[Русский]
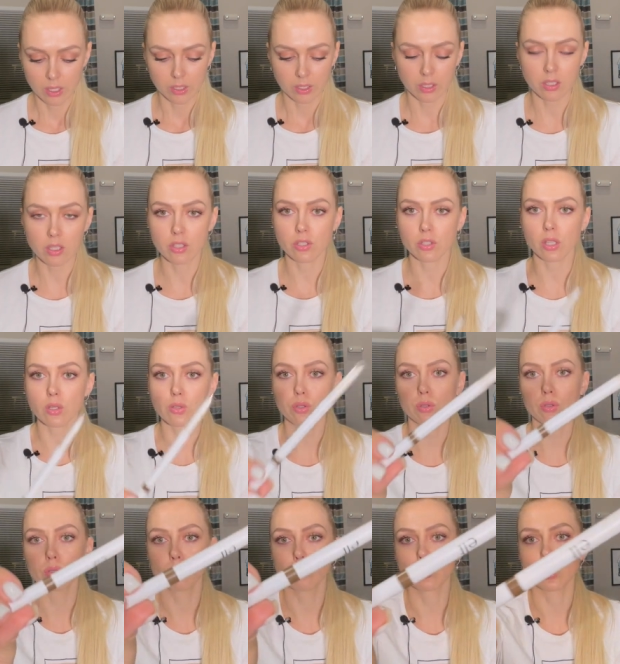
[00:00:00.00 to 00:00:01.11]
И я считаю, что
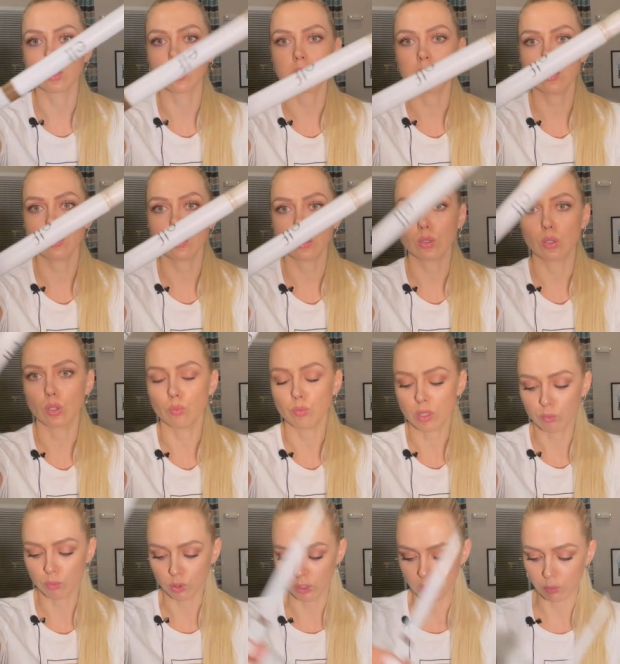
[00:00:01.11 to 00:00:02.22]
это лучший карандаш, который у меня
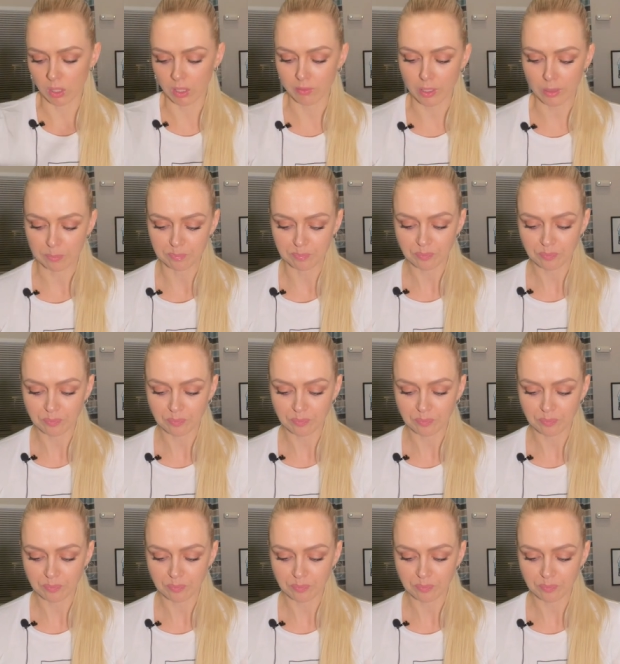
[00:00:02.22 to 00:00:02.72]
был для бровей.